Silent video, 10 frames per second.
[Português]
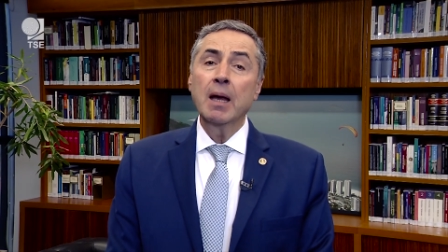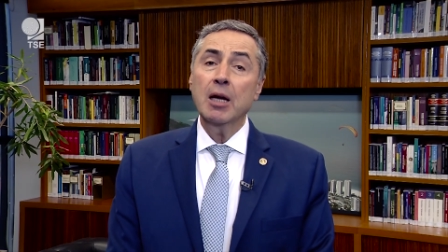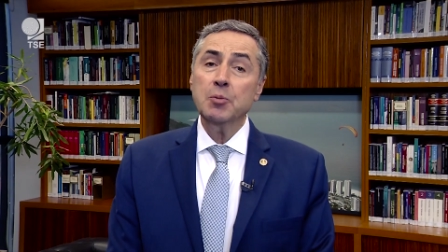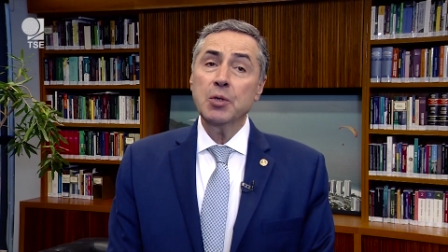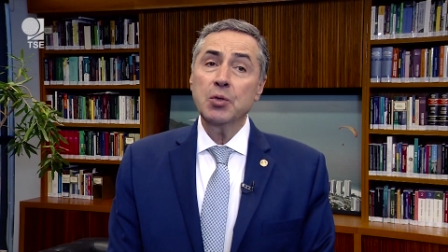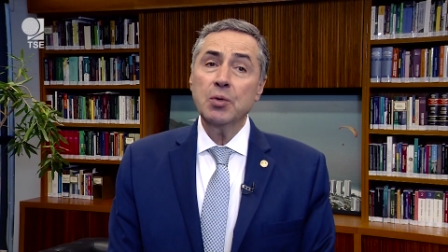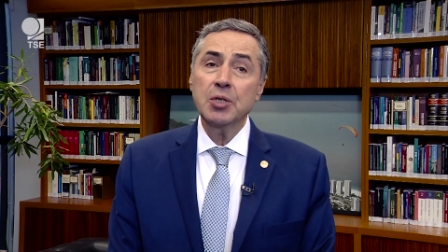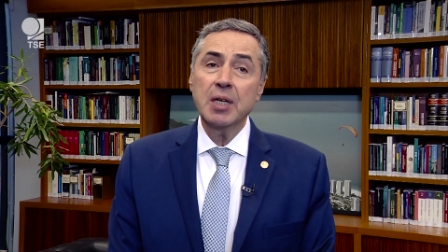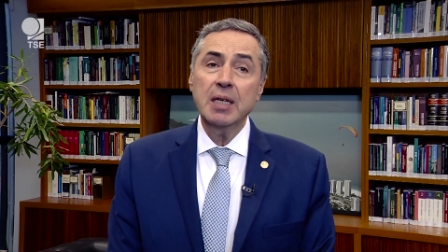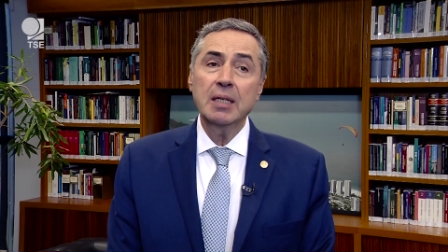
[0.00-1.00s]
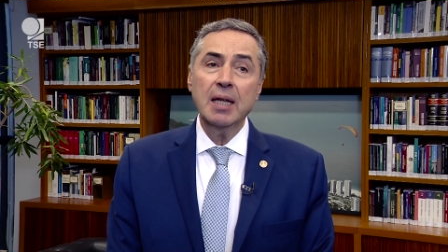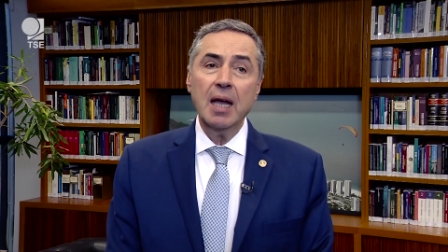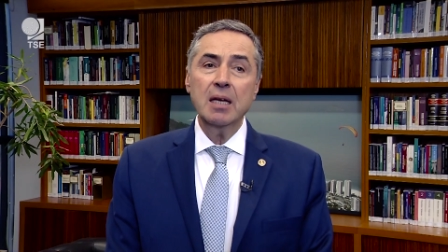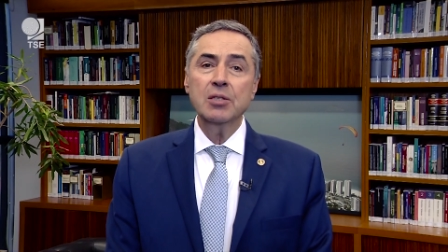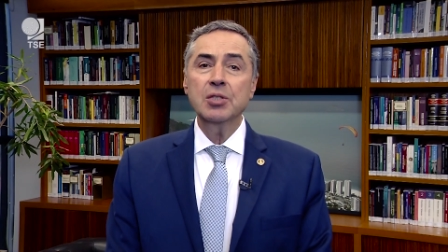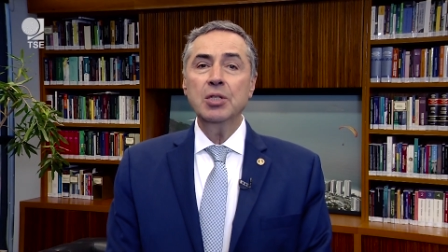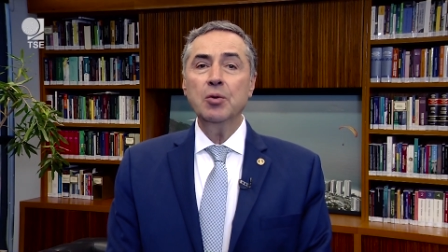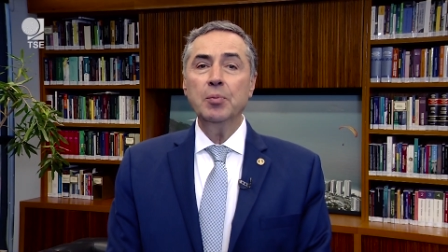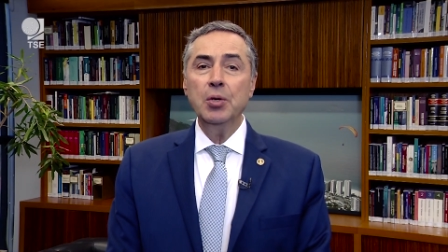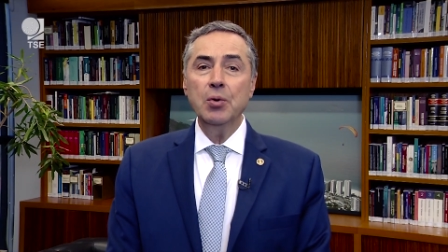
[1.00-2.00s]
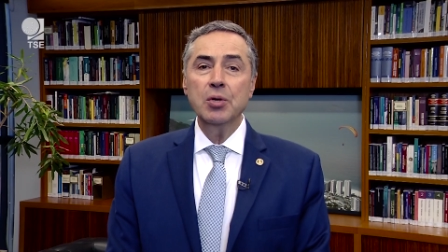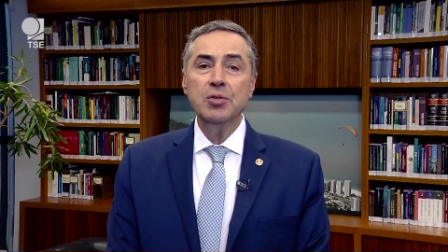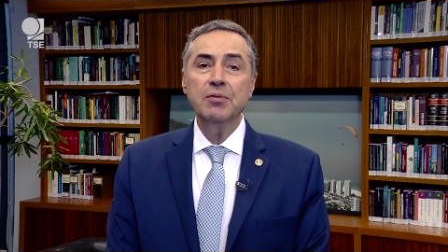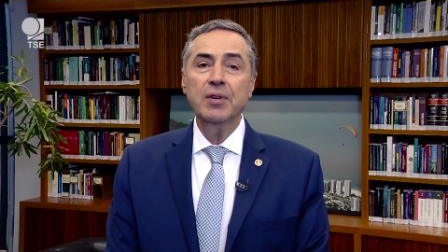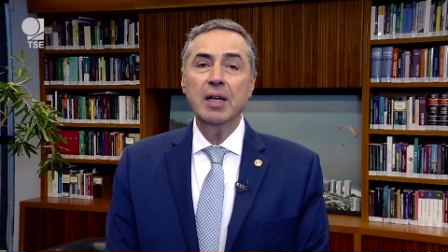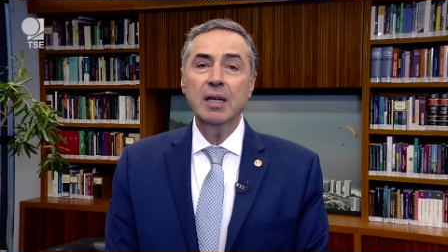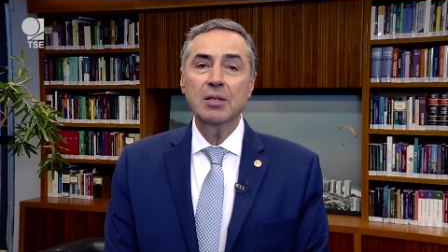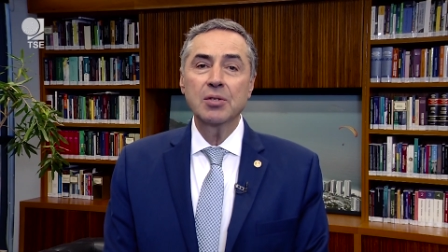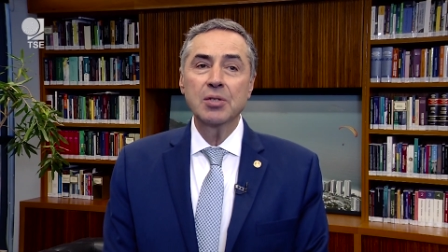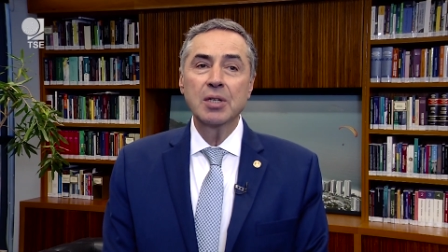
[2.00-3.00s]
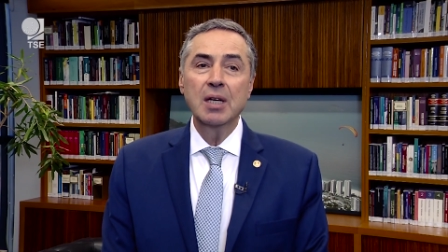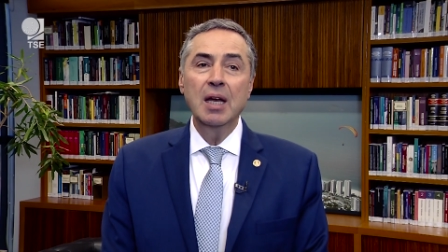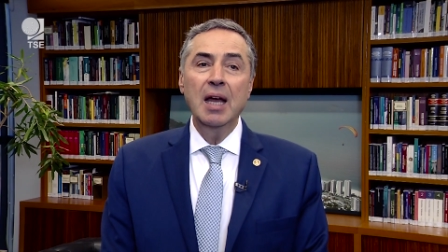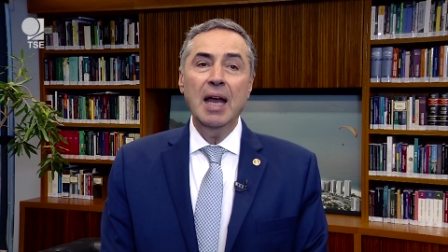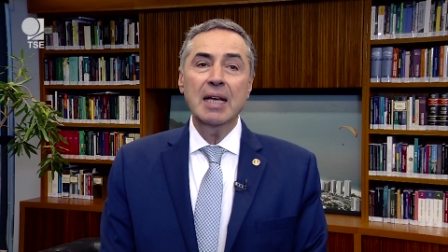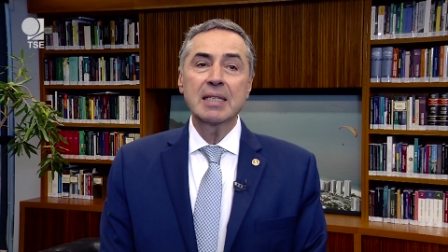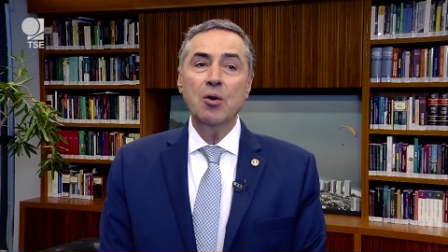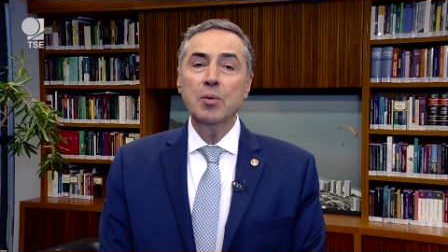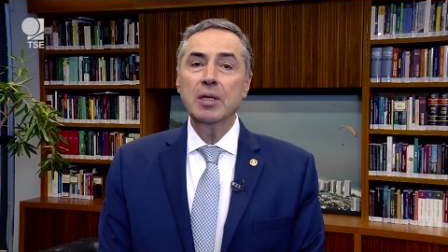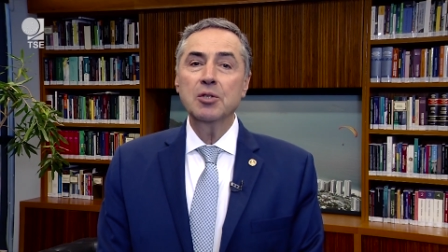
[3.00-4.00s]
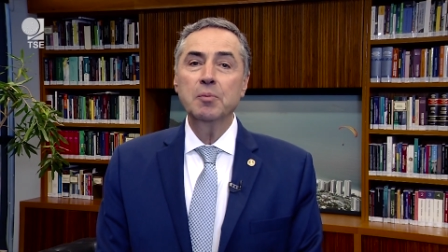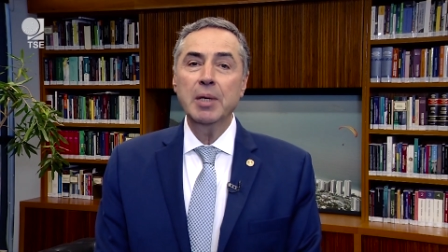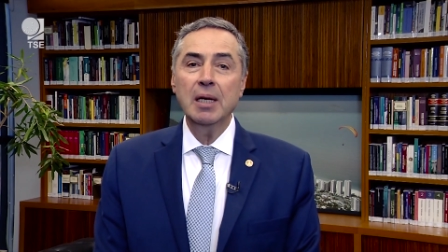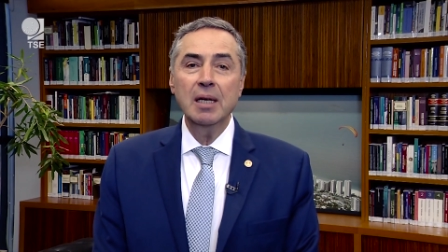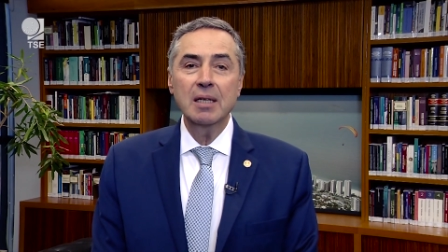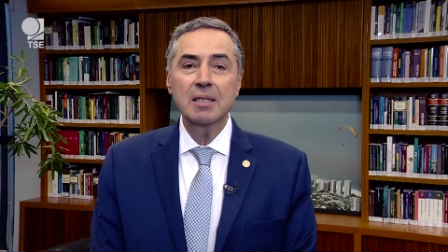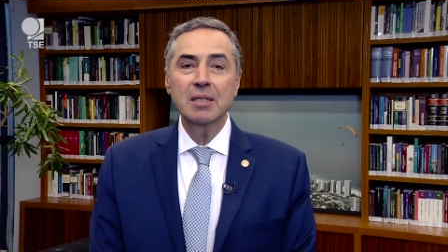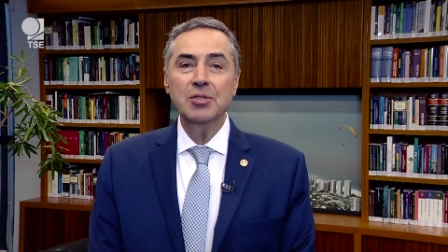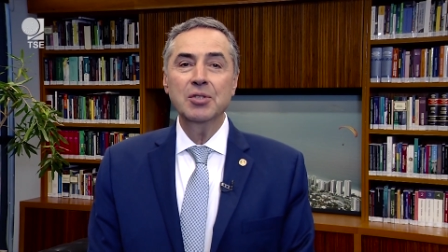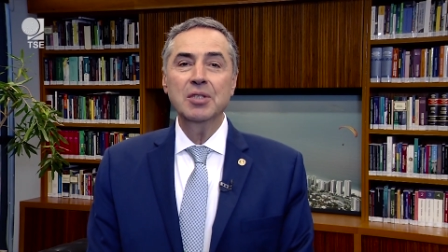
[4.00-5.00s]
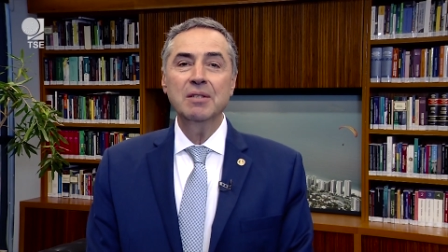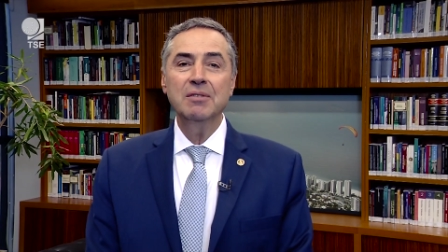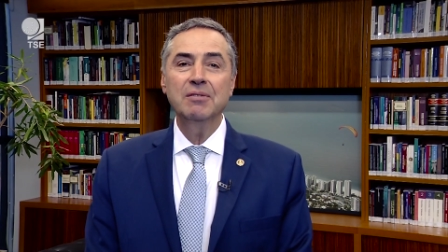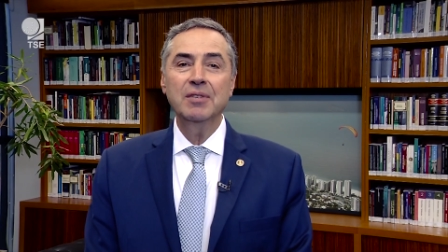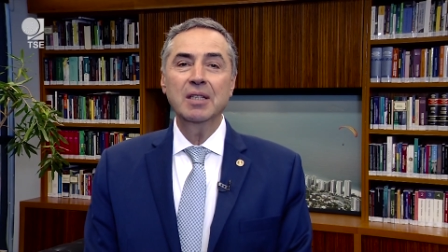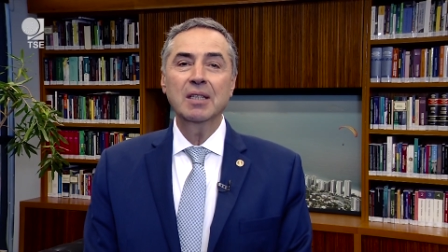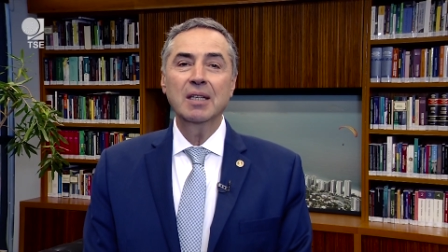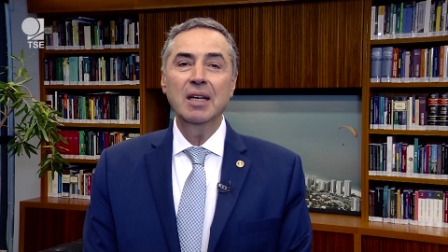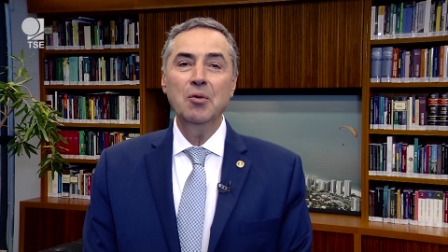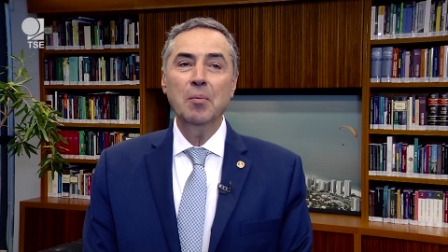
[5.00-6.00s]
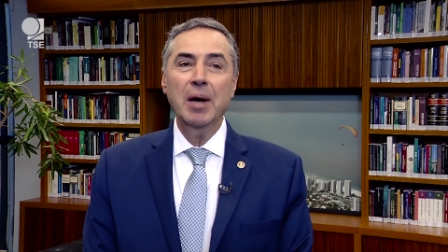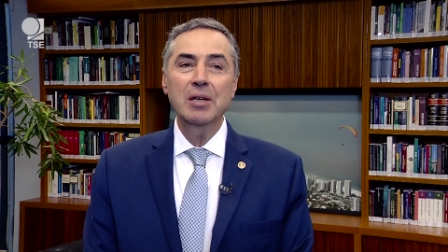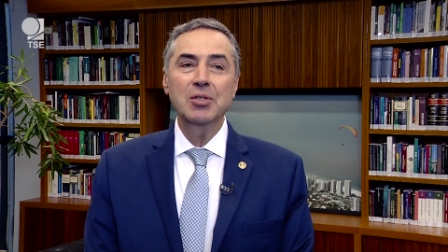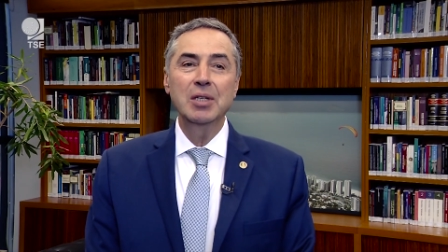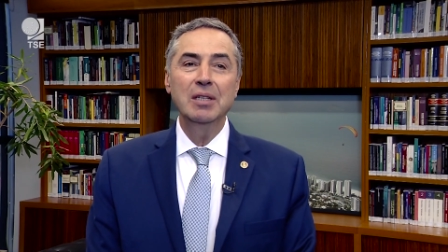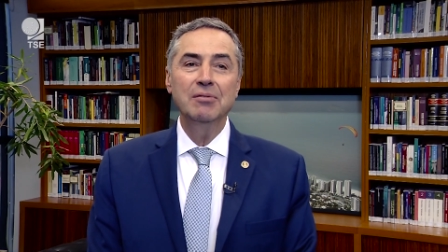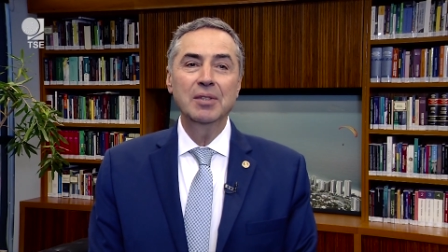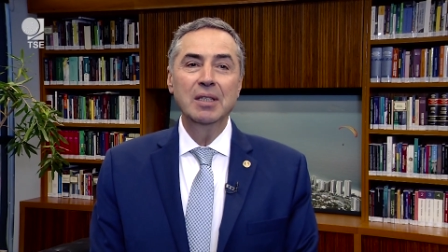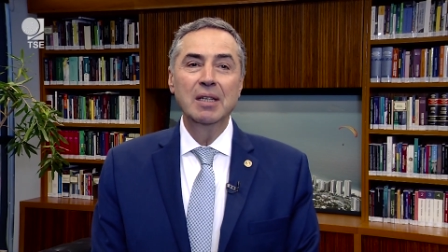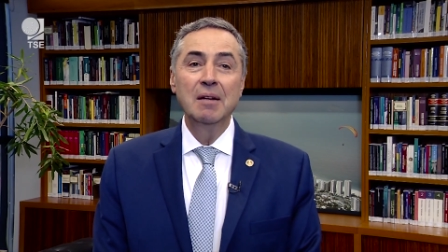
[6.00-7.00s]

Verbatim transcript: As pessoas têm ideias e opiniões diferentes. Essa é uma das belezas de se viver em um país livre.